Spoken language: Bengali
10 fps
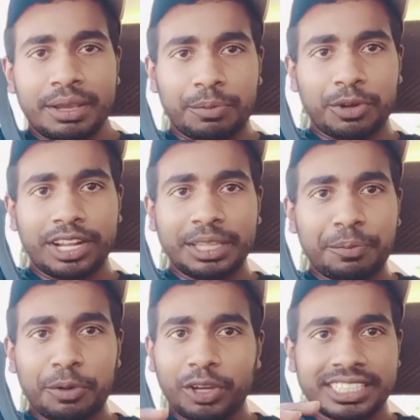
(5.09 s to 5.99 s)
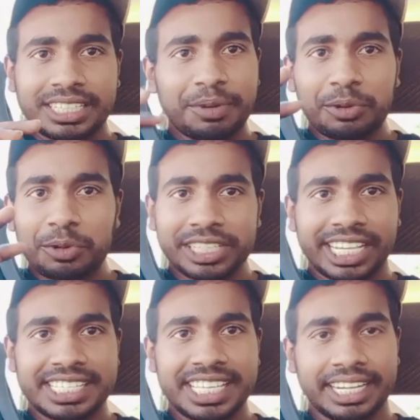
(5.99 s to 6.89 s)
ব্রুনাইতে প্রকাশ্যে আপনি কোনো
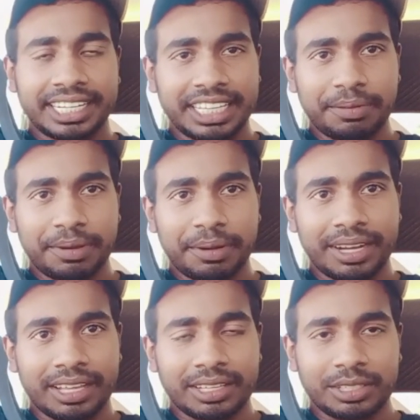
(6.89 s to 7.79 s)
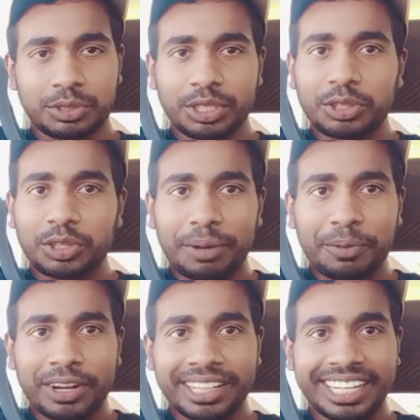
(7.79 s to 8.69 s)
জায়গায় সিগারেট খেতে পারবেন না যদি ধরা
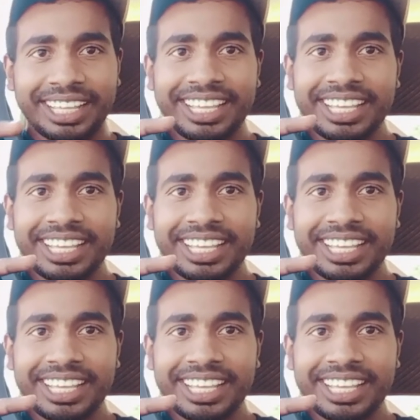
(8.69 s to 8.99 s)
পড়েন তাহলে